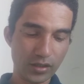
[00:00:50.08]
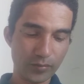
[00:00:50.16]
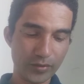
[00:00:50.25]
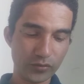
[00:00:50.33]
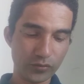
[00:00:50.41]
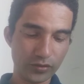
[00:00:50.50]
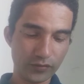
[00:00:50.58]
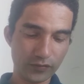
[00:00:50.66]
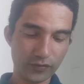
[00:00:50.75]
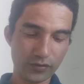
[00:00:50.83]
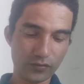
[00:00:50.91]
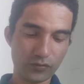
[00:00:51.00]

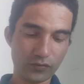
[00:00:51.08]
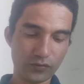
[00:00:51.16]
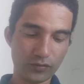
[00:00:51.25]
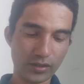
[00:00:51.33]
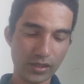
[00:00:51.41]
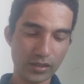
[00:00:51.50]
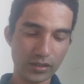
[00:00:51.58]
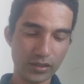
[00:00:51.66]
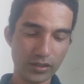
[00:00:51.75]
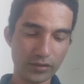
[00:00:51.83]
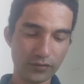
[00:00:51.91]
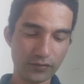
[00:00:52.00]
amadurecidos, na
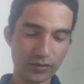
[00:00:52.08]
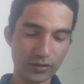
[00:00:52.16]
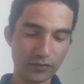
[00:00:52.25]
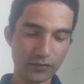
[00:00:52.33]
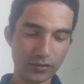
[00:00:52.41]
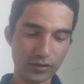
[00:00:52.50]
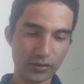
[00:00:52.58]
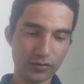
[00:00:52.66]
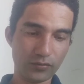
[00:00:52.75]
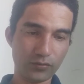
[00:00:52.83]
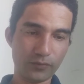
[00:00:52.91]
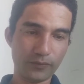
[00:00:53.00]
lei está
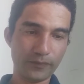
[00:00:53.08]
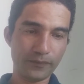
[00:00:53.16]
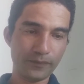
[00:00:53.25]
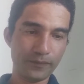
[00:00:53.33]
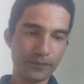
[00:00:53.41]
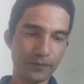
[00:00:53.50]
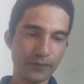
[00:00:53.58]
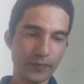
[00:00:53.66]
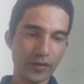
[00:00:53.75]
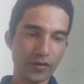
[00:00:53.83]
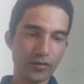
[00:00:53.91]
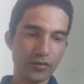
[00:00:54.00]
escrito:
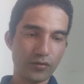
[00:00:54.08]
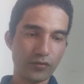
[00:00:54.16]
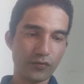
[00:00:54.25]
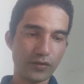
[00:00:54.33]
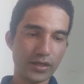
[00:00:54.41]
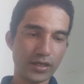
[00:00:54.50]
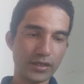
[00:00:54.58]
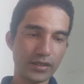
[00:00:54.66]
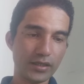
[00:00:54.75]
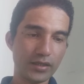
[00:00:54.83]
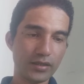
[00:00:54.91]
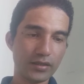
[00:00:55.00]

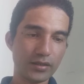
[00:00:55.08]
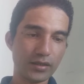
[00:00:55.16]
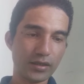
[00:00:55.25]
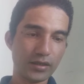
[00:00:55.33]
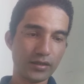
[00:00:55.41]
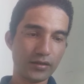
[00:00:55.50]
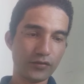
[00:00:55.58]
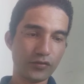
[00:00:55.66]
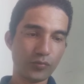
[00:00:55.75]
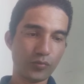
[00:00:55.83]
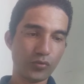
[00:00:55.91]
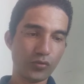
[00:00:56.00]
Falarei a
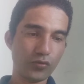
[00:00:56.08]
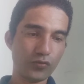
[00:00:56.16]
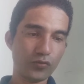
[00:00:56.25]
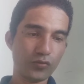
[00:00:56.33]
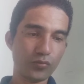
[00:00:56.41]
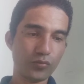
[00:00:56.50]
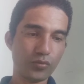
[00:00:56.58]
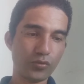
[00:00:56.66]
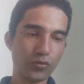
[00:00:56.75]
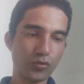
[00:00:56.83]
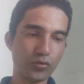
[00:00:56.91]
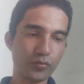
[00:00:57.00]
este povo
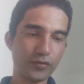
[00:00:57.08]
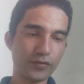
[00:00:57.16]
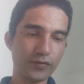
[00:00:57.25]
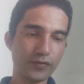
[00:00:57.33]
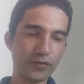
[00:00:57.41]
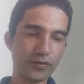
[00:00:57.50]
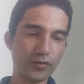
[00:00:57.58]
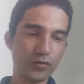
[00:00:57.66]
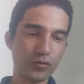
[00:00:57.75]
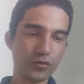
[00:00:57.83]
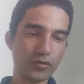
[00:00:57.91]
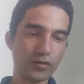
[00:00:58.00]
por homens de
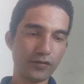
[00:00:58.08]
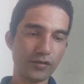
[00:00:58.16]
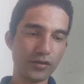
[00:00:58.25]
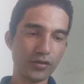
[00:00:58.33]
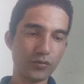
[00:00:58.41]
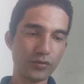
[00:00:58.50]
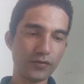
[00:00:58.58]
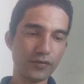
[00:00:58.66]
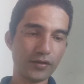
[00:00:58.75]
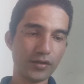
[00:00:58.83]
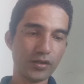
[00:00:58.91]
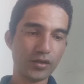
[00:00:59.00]
outras
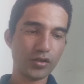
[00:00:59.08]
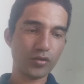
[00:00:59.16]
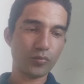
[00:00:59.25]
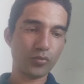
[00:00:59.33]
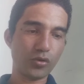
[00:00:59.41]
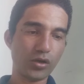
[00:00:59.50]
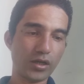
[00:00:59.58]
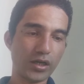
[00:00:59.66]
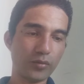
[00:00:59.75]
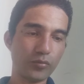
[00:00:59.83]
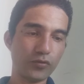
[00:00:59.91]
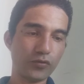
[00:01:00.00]
línguas e por
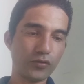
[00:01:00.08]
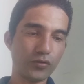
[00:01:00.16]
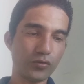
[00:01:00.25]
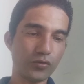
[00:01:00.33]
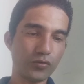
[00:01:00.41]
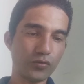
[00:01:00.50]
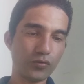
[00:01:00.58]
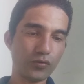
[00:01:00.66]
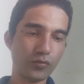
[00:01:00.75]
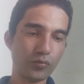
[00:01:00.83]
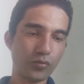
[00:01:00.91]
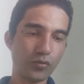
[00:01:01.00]
lábios de
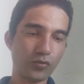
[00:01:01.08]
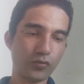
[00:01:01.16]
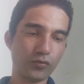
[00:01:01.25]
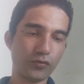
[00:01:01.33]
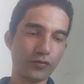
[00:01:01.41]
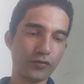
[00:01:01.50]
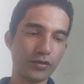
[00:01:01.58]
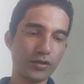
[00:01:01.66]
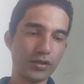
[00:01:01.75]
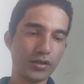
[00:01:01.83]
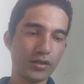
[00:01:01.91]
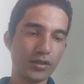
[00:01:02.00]
outros povos,
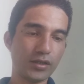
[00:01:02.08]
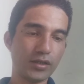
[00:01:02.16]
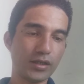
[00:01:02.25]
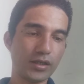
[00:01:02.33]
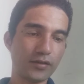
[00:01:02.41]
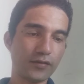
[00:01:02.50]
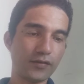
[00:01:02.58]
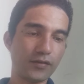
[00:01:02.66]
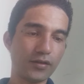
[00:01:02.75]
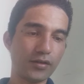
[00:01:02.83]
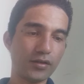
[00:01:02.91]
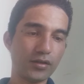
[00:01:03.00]
e nem
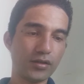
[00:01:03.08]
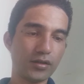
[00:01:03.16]
assim